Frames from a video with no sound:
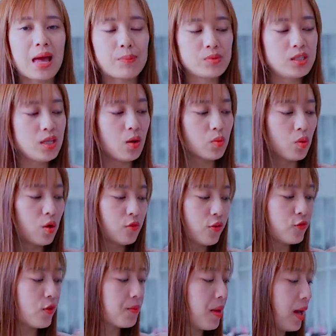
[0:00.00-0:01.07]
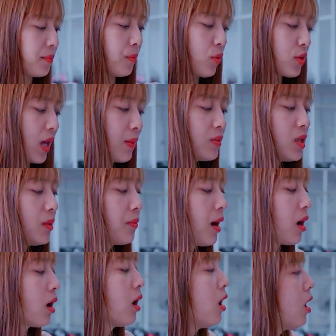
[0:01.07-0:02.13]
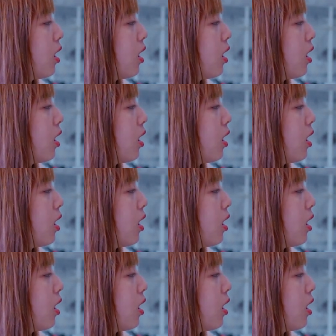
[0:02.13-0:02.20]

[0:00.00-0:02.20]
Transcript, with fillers: tám triệu đối với phiên bản màu xám xi măng